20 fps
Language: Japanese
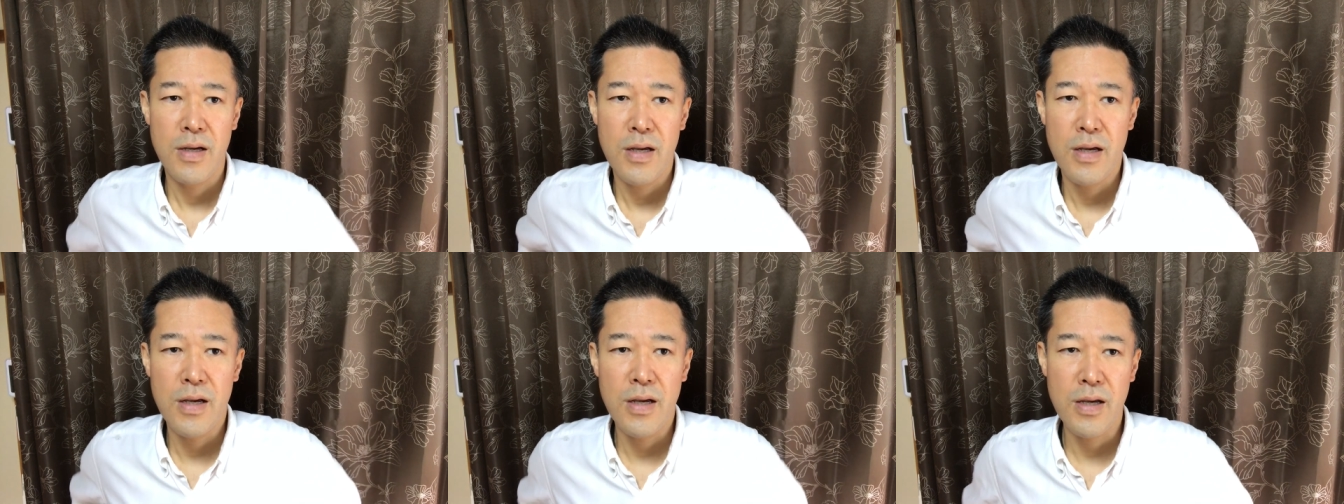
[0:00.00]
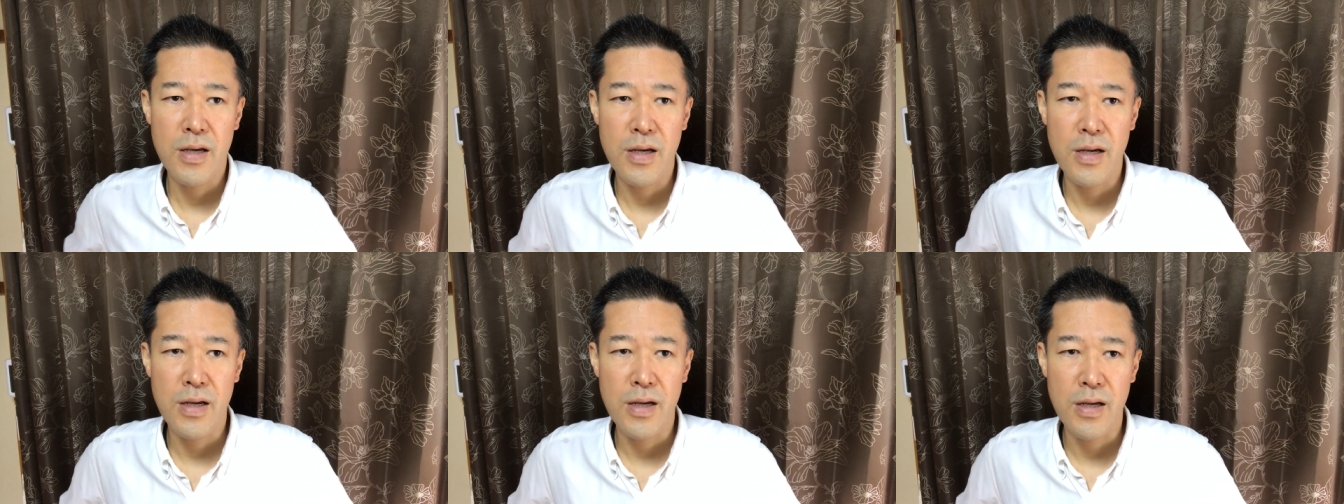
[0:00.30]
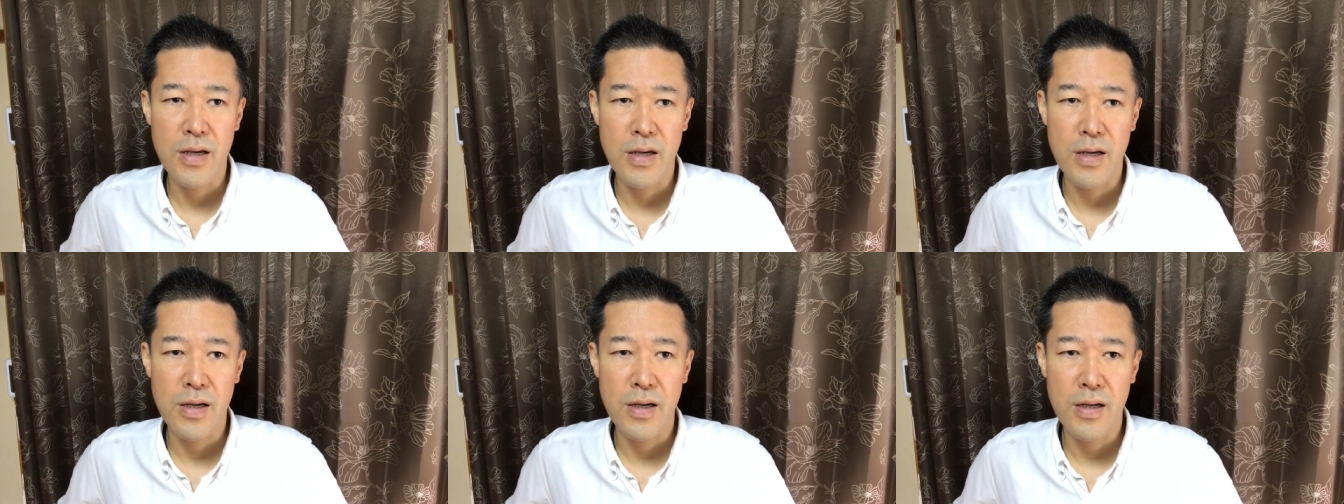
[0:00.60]

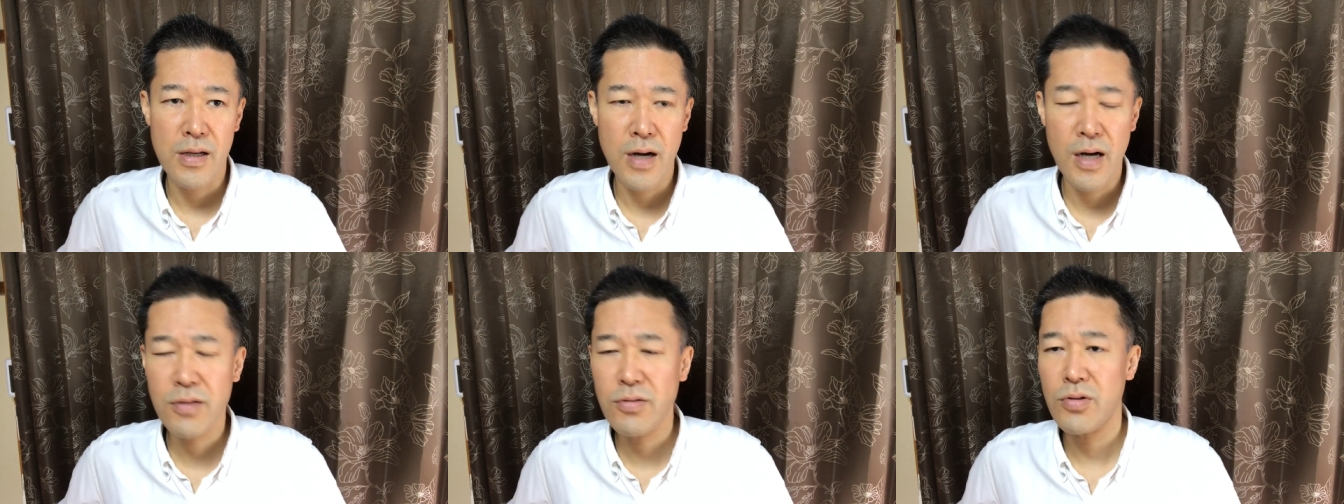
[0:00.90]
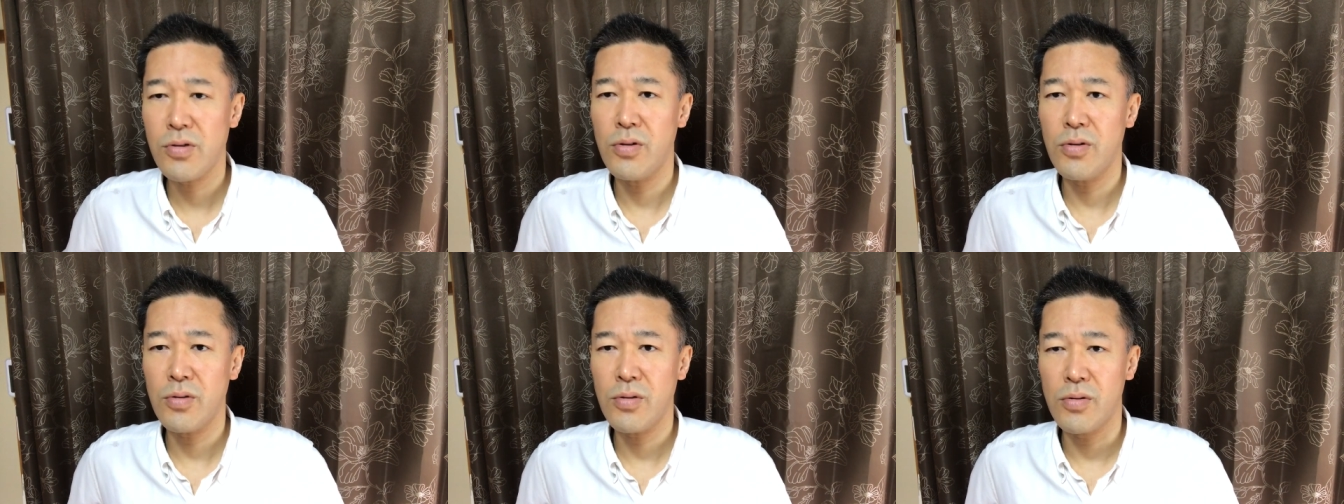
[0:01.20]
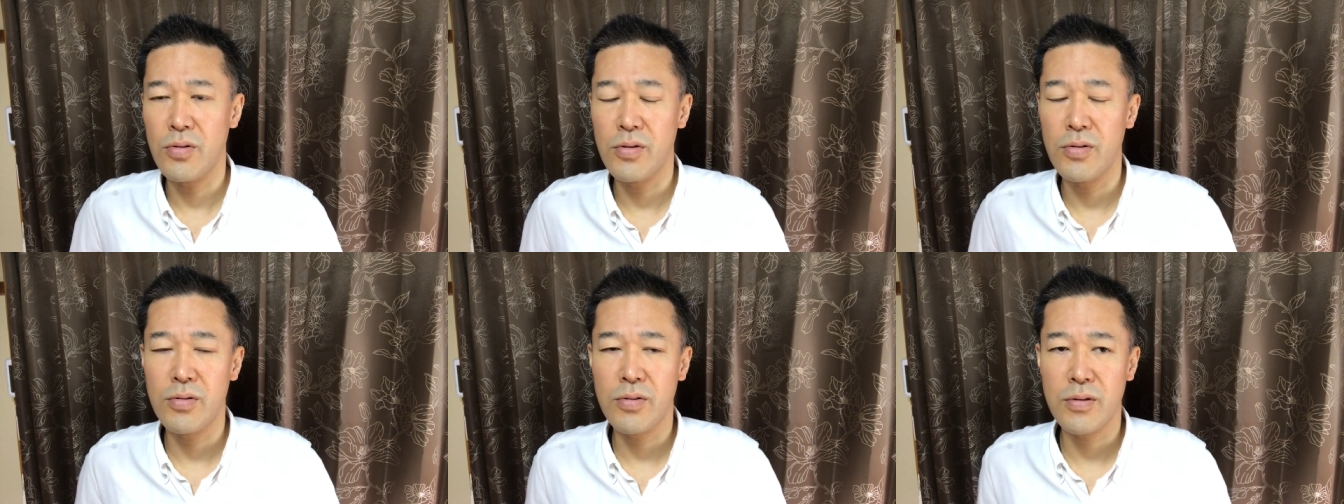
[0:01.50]
えー、楽勝
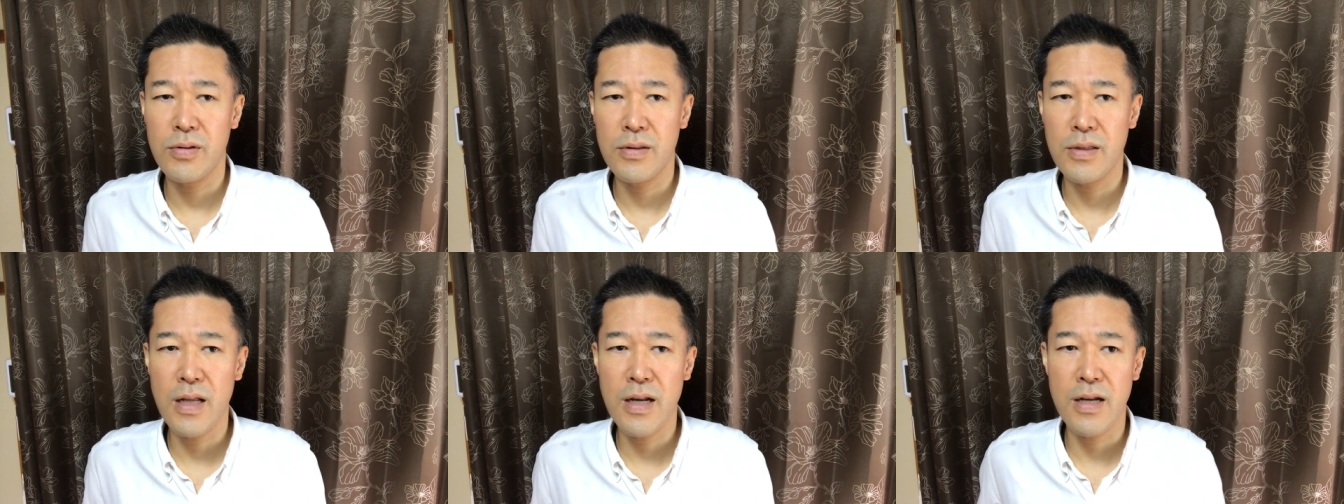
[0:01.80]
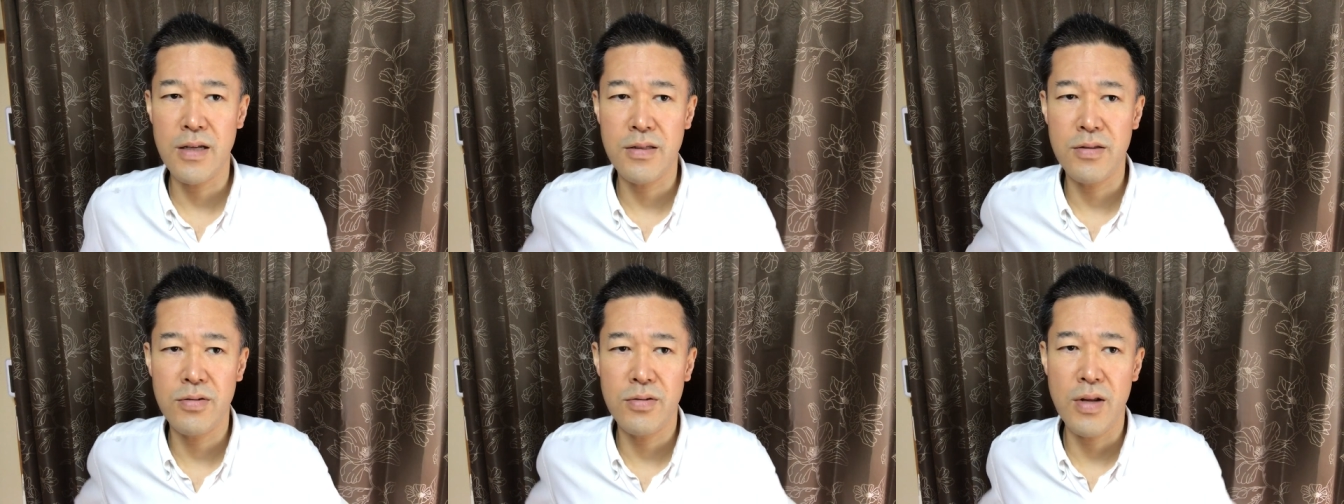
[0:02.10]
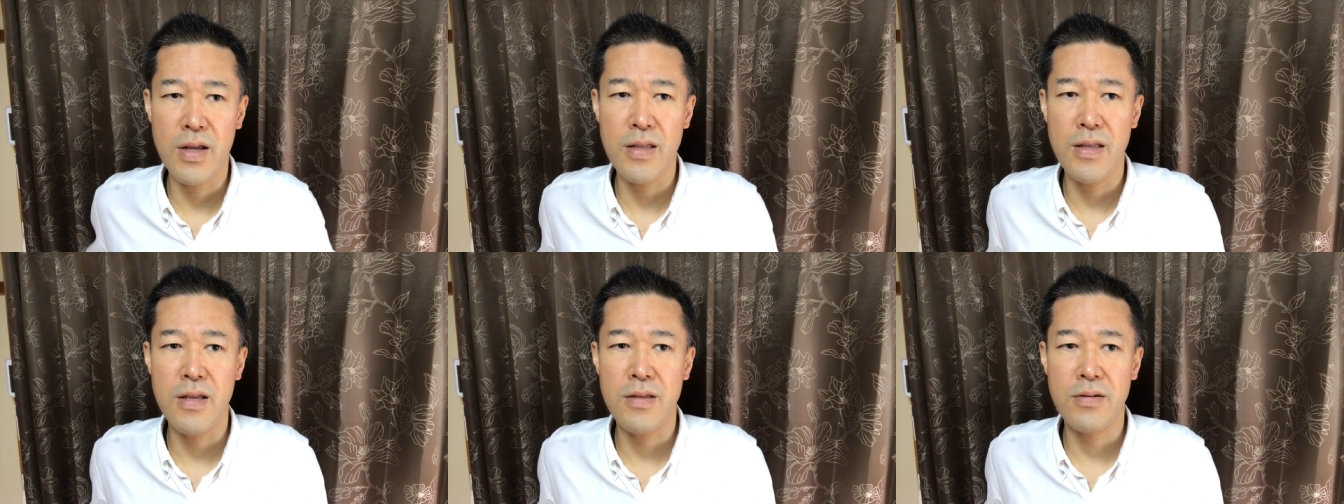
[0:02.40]
と言ったら
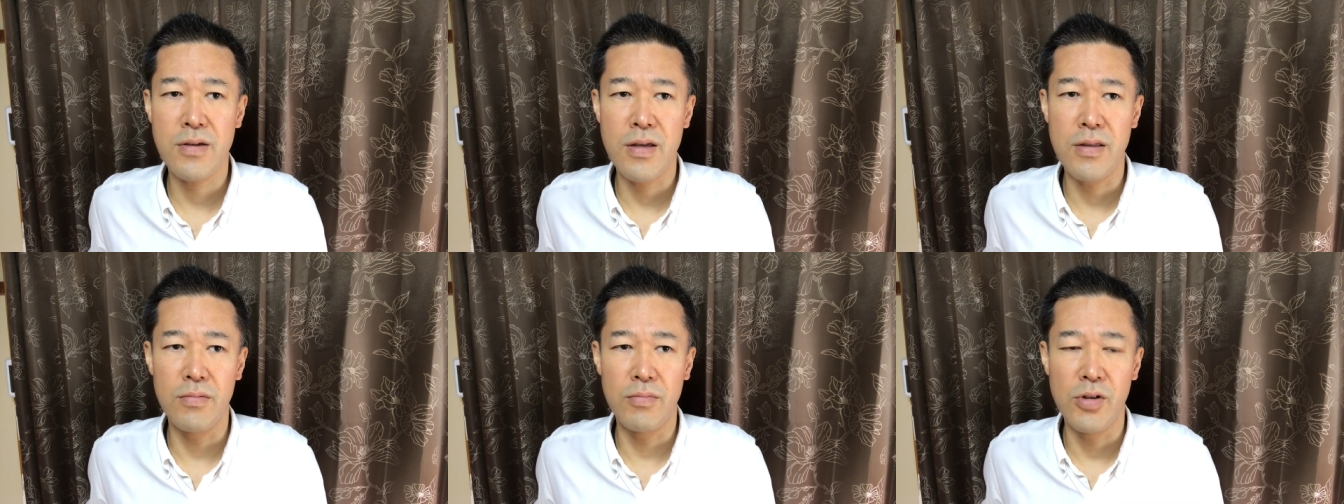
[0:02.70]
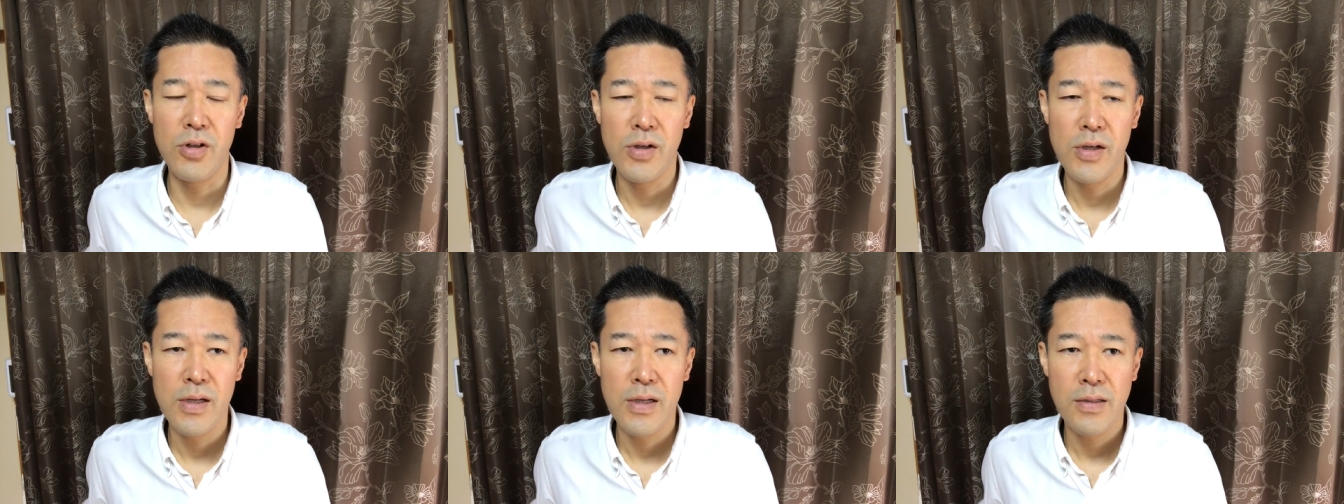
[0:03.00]
失礼ですけども